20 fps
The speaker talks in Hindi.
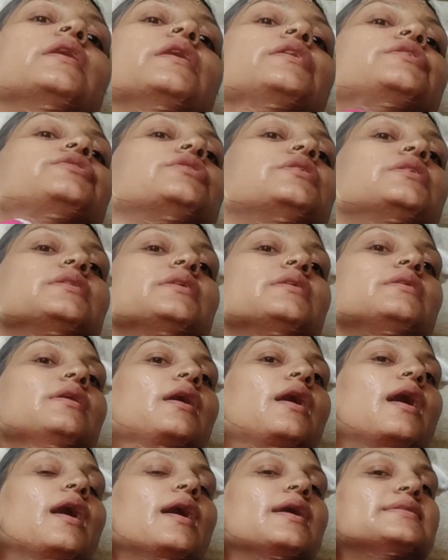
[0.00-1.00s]
एक्चुअली ना
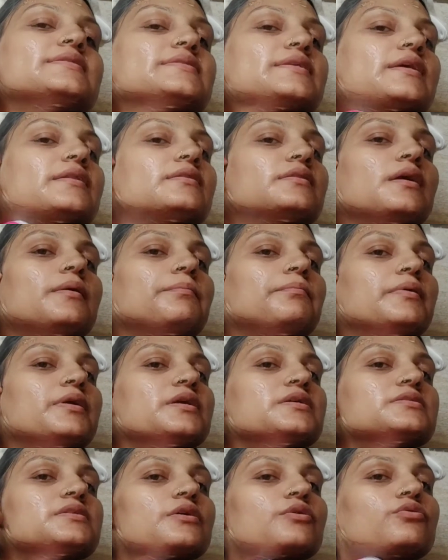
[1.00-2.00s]
हाथ से इतना
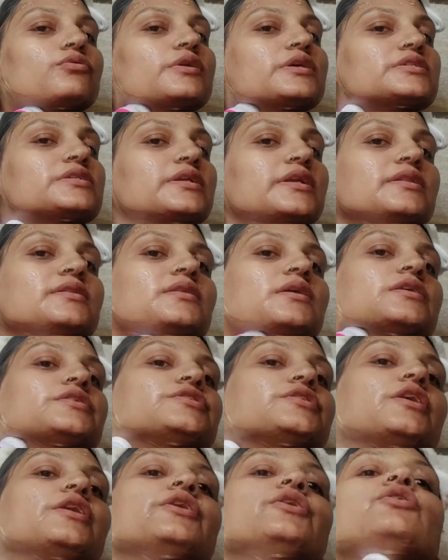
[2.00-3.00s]
ब्लड सर्कुलेशन इतना
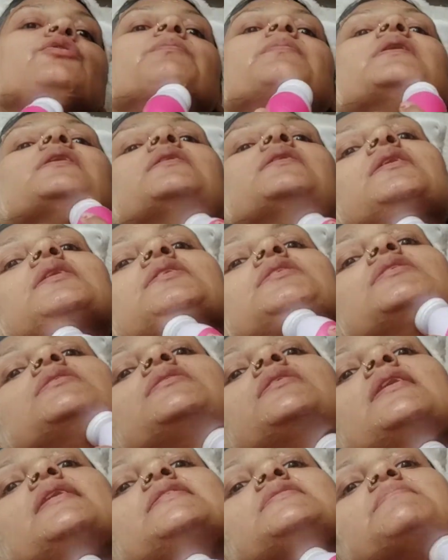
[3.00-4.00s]
अच्छा नहीं हो पाता है
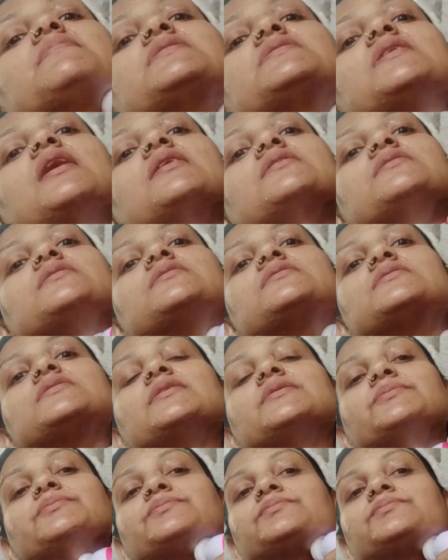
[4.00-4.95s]
जितना इस मसाजर से